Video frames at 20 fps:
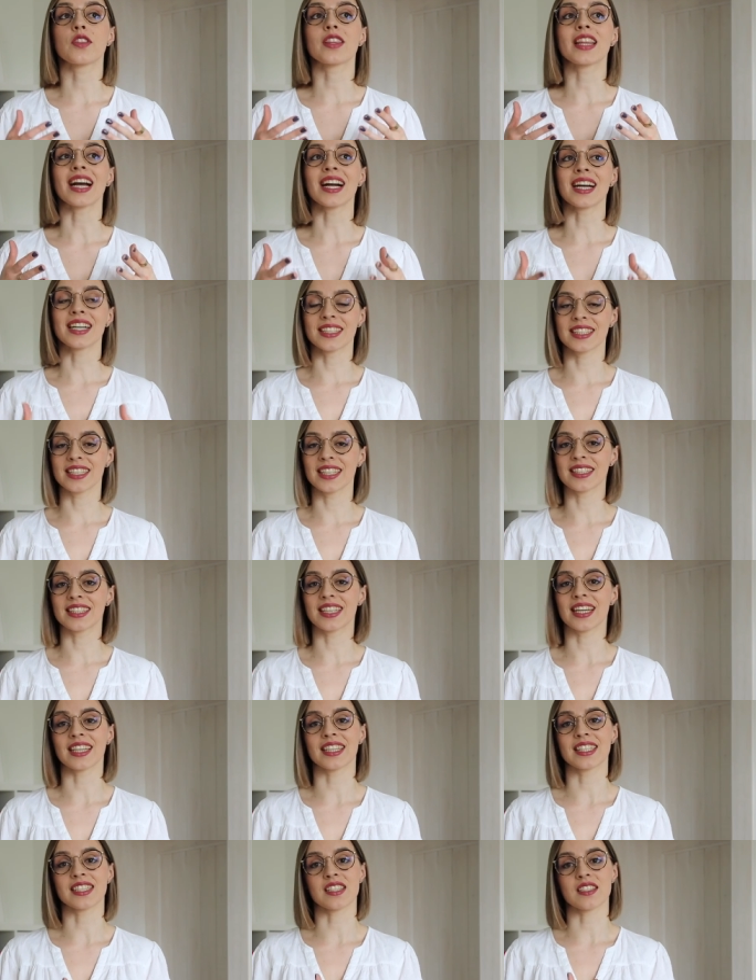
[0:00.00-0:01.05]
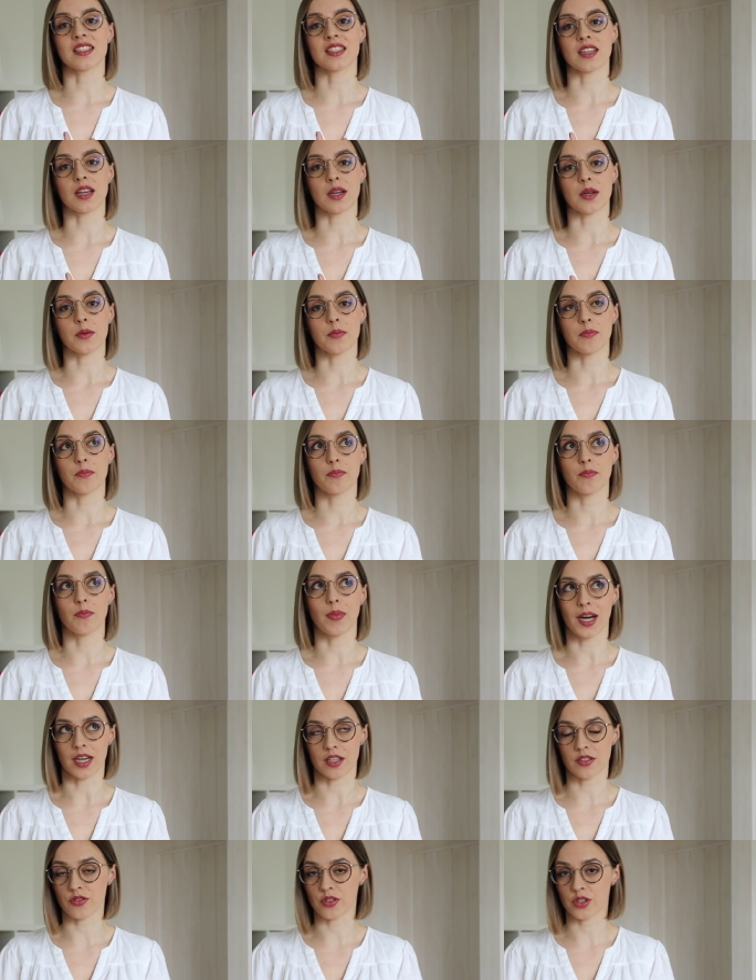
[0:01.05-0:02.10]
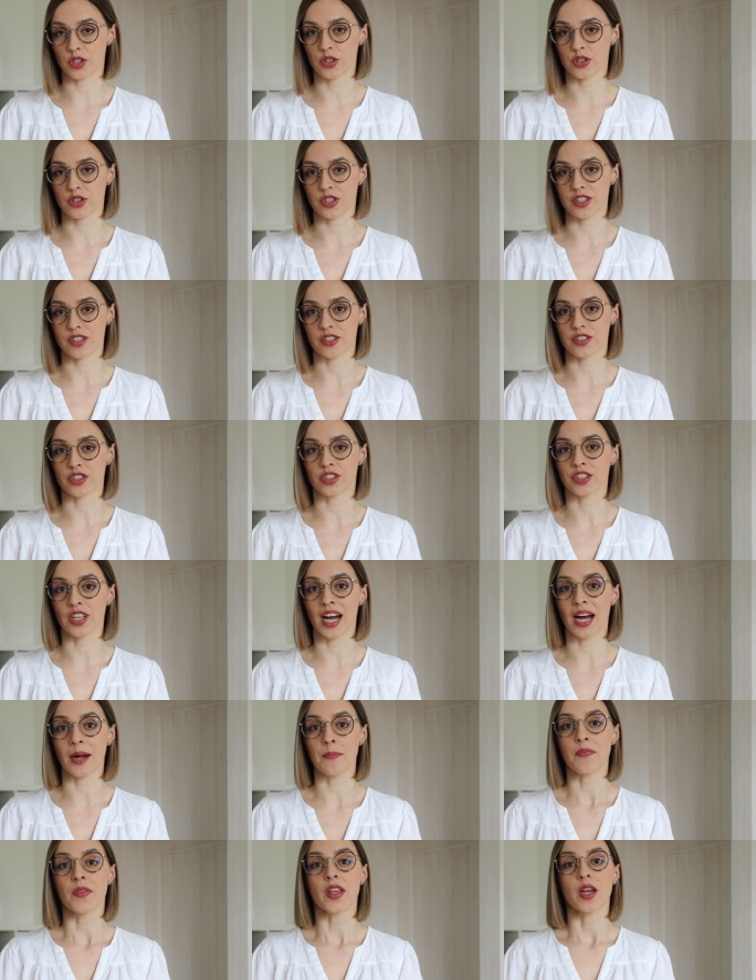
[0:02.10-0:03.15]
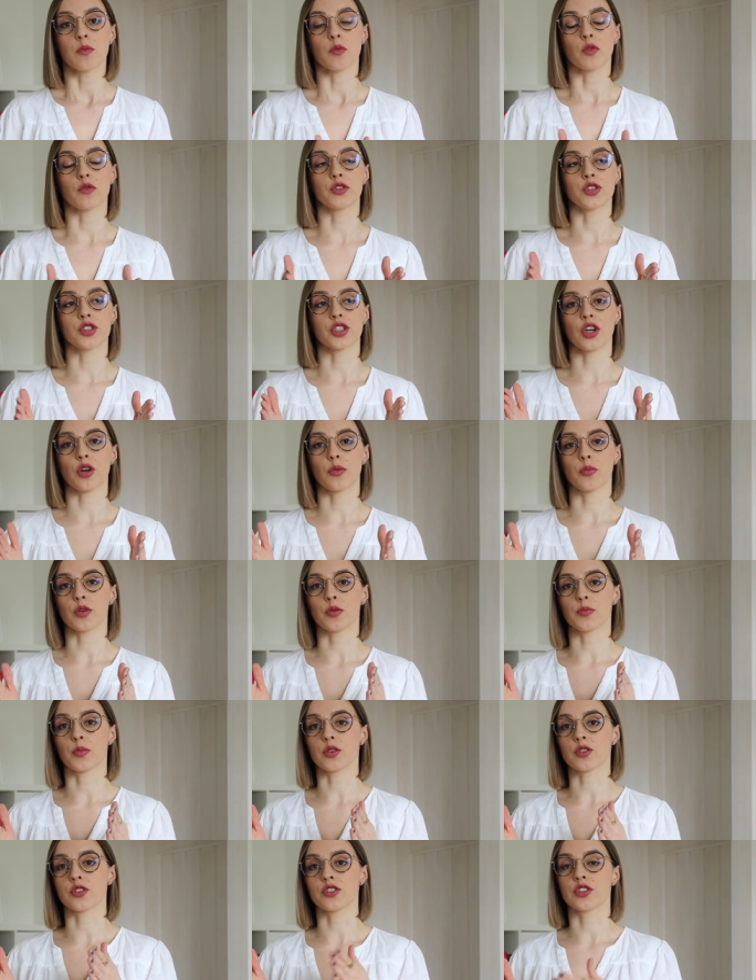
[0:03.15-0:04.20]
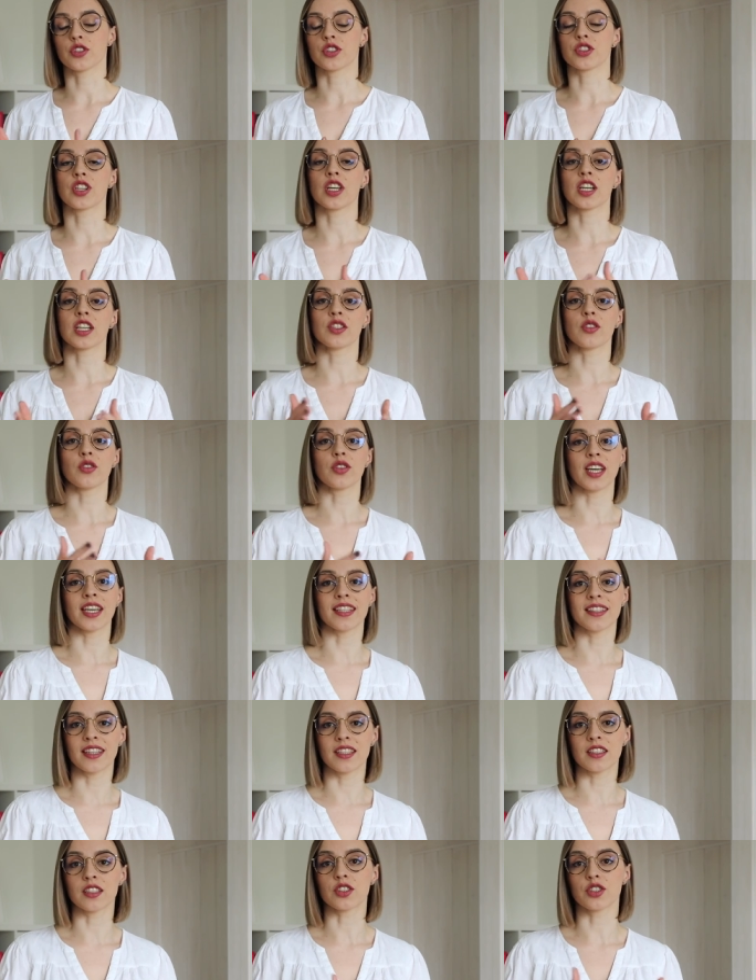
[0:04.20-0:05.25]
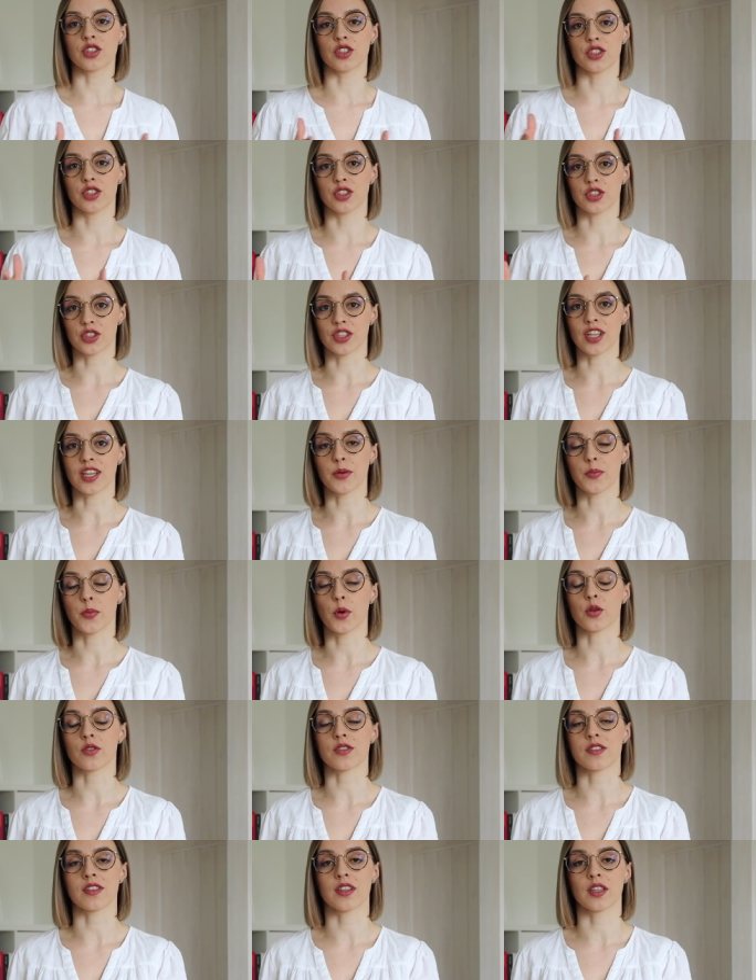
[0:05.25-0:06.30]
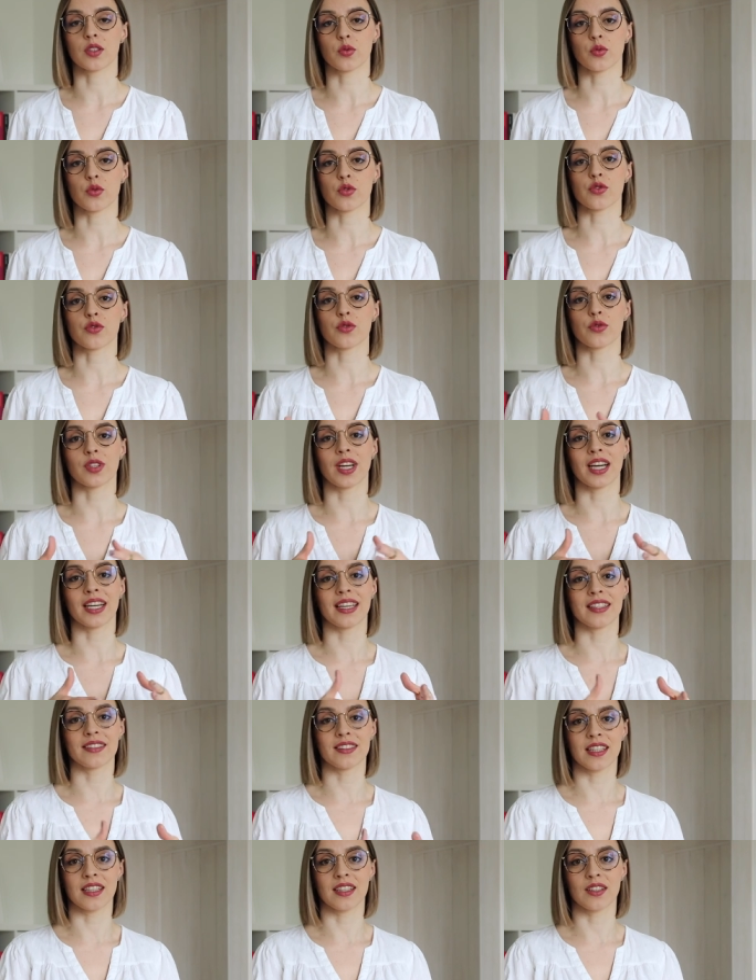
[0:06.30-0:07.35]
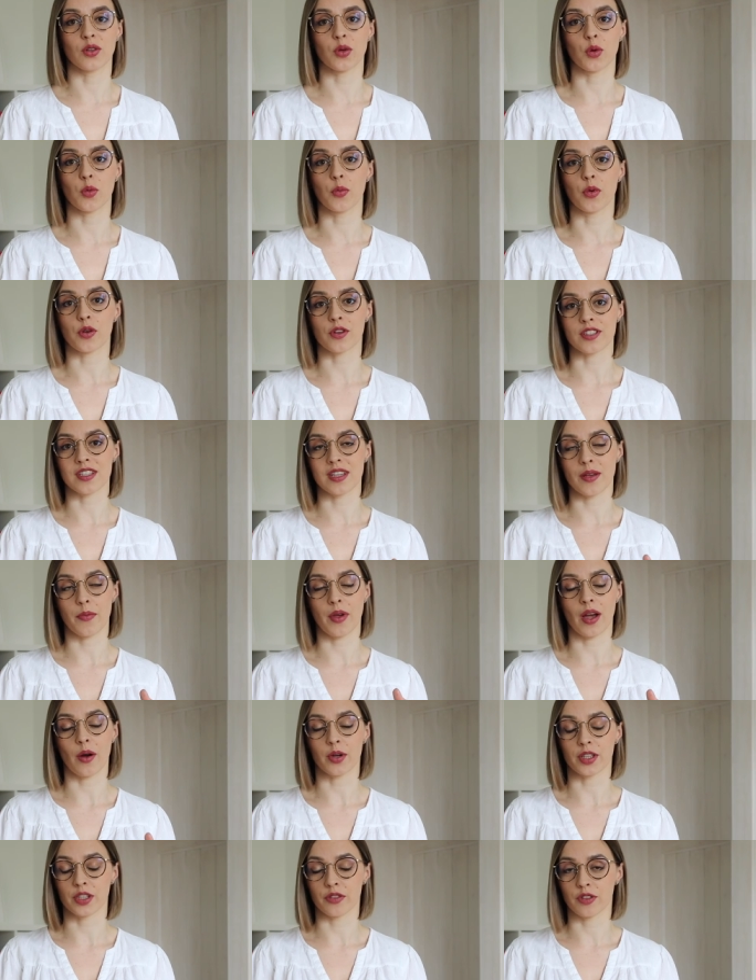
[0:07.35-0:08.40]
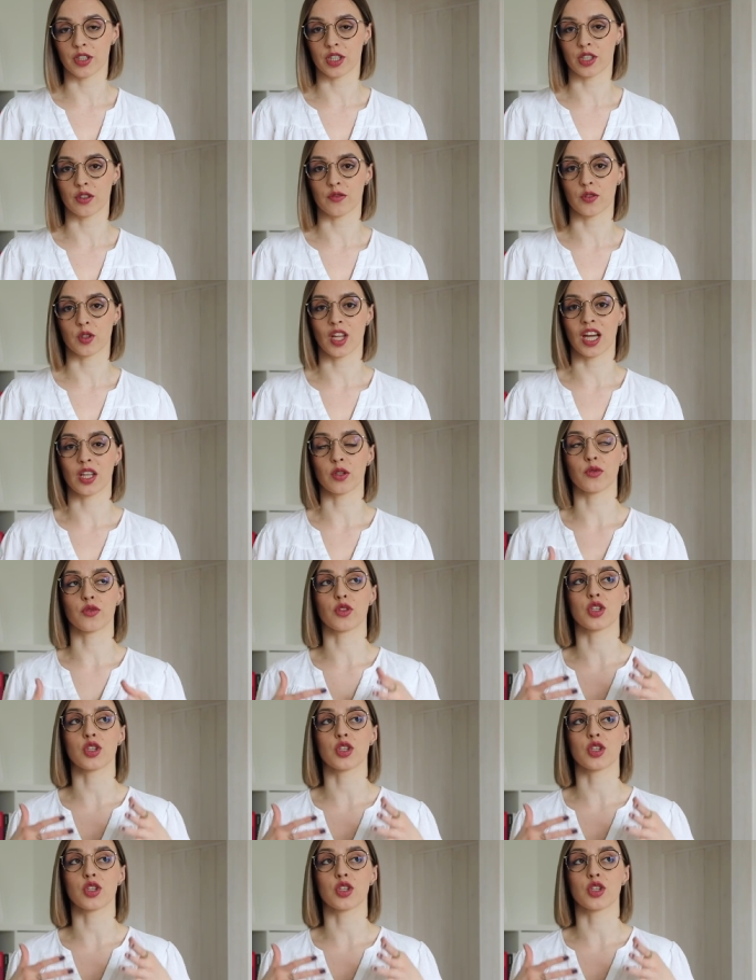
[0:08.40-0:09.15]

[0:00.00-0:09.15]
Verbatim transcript: Taka dieta jest e, bardzo rygorystyczna. Mówi się o proporcji 4 do 1, czyli 4 porcje tłuszczu na jedną porcję białek i węglowodanów.